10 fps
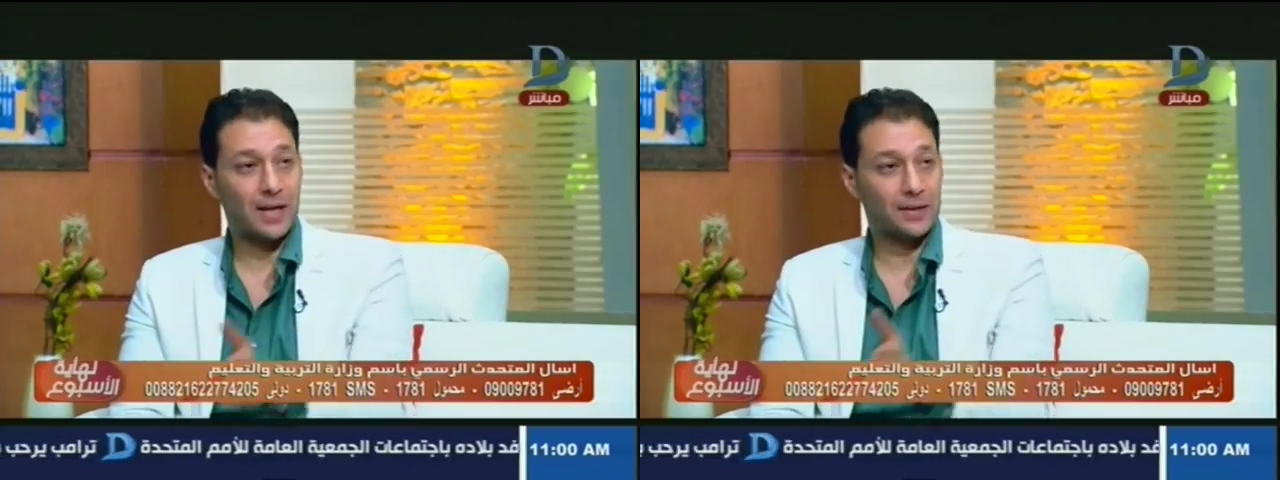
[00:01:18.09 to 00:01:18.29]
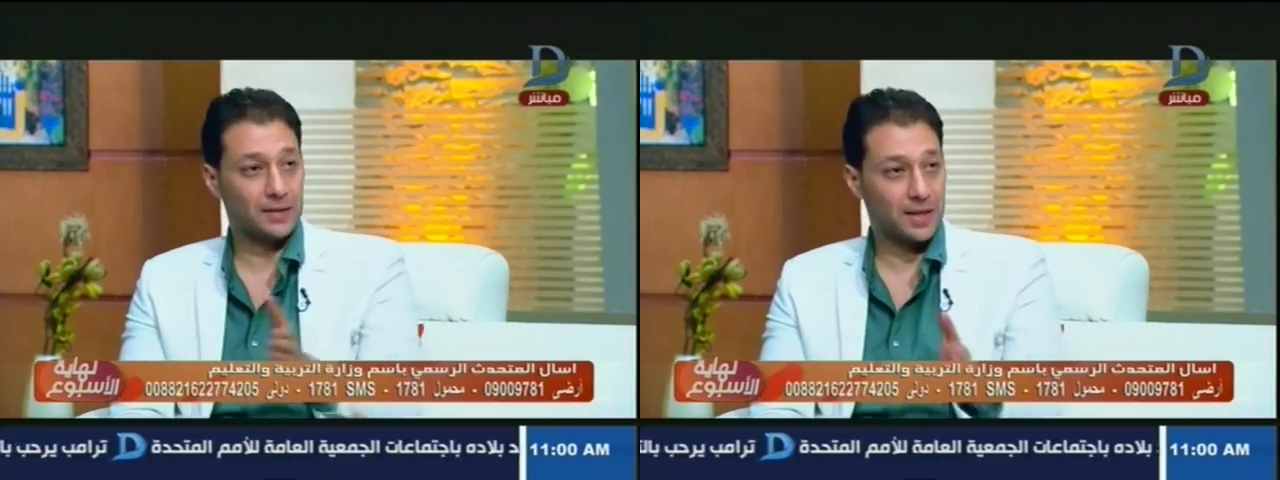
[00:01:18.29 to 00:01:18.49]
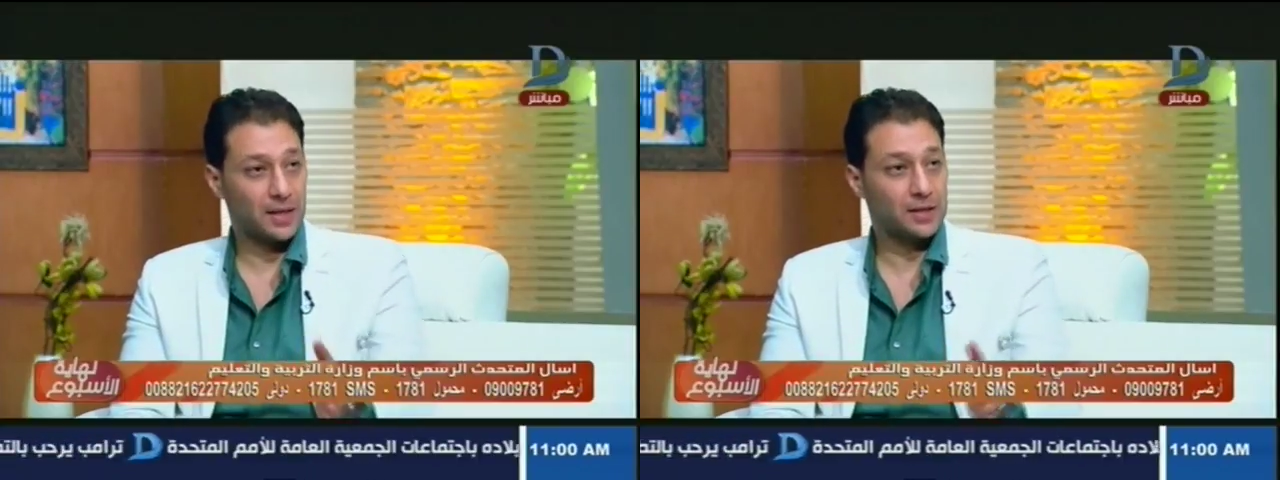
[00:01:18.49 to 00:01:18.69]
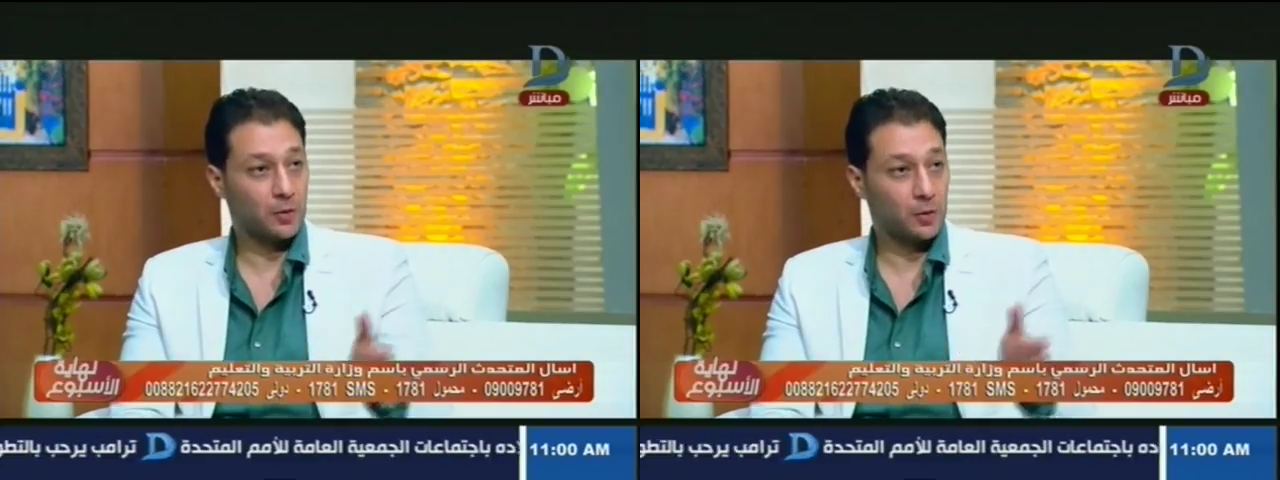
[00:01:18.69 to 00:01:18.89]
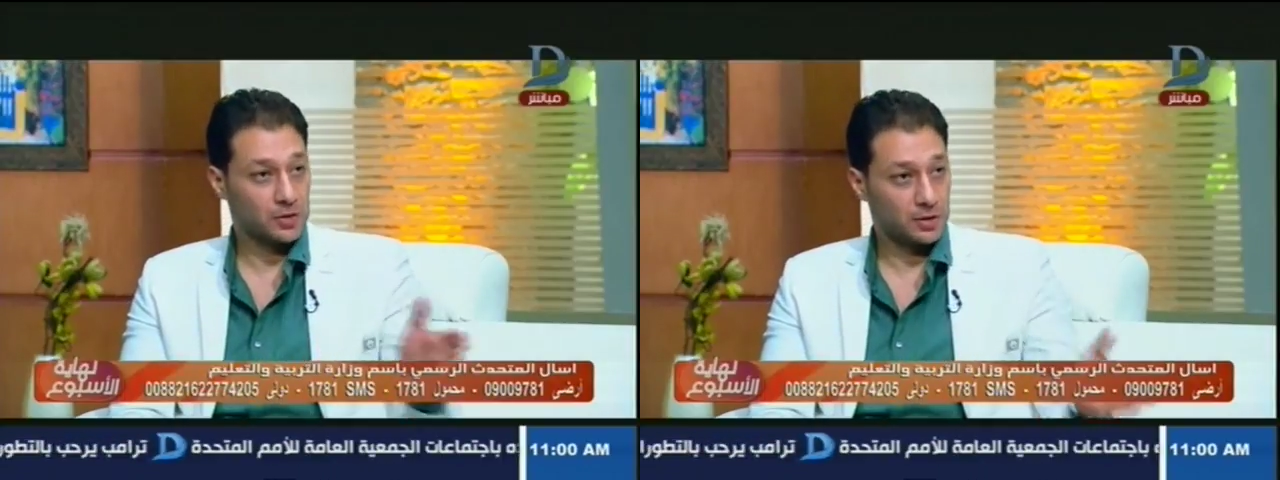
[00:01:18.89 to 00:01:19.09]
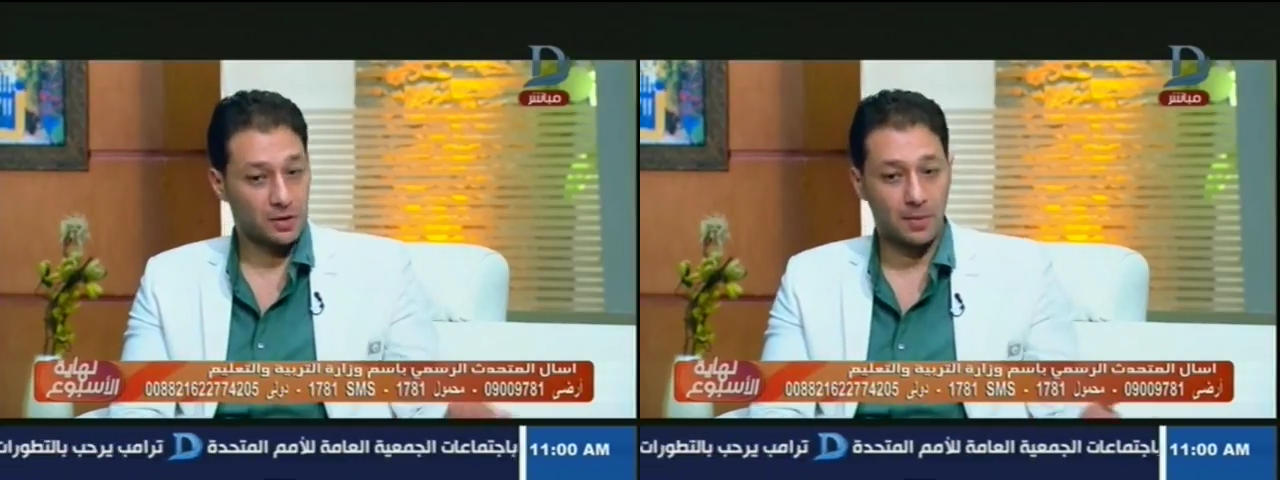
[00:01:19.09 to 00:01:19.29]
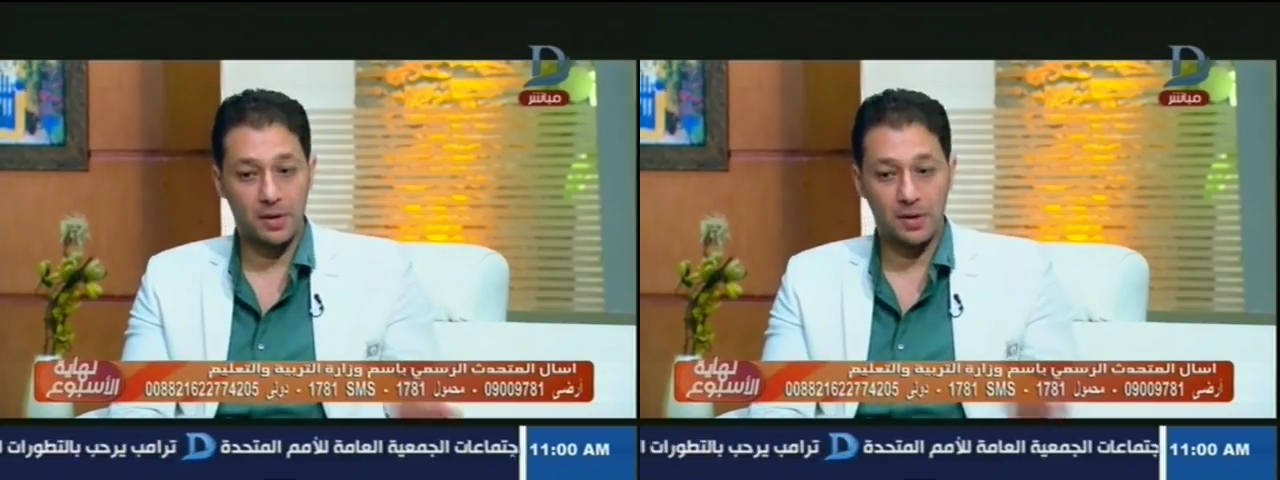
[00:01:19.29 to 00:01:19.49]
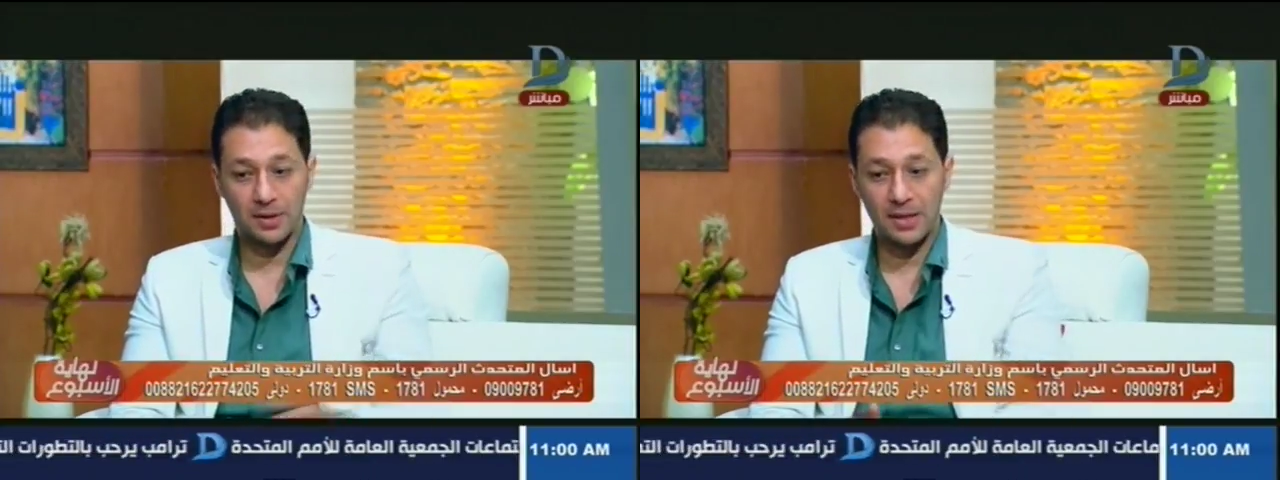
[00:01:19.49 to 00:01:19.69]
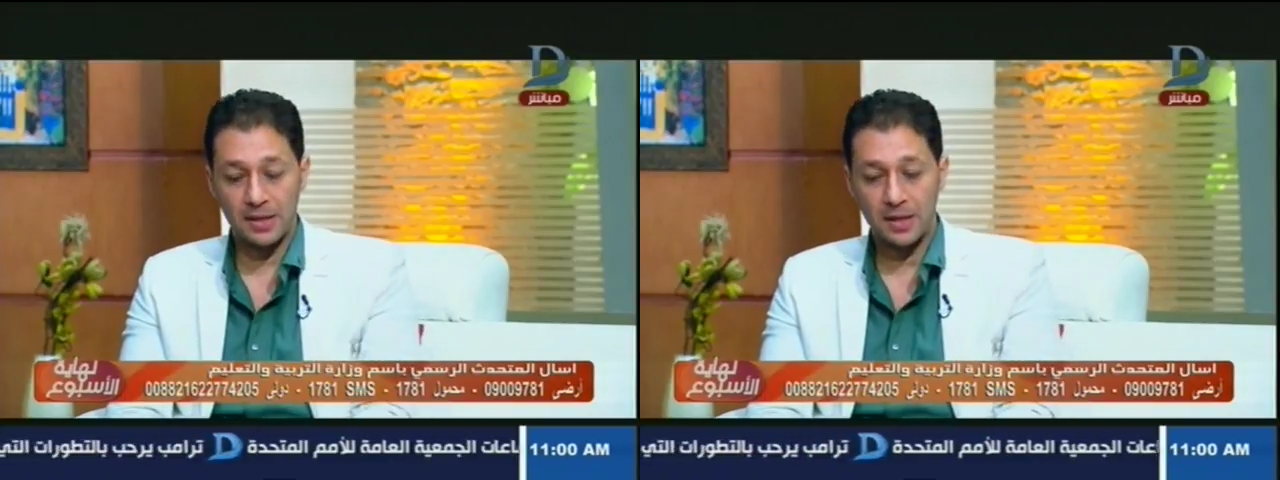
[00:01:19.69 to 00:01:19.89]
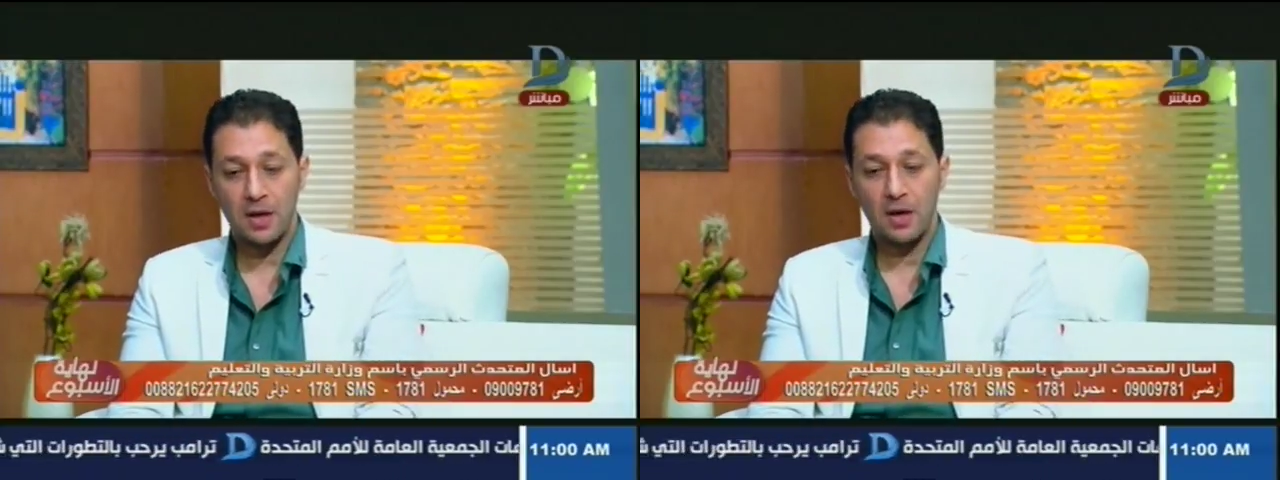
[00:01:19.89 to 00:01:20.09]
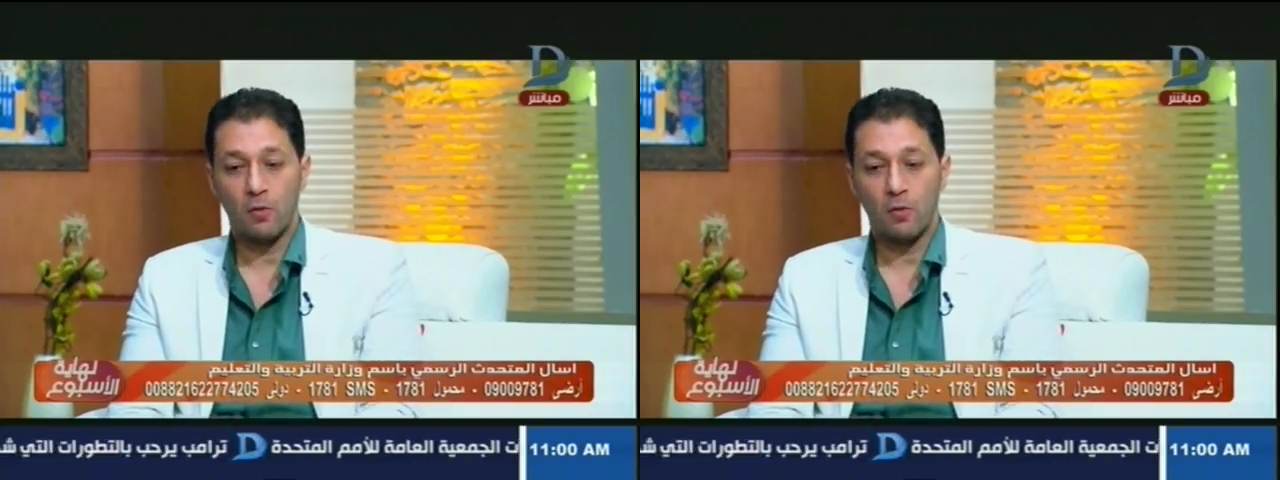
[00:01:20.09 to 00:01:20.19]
اعاده هيكلتها وصيانتها مره ثانيه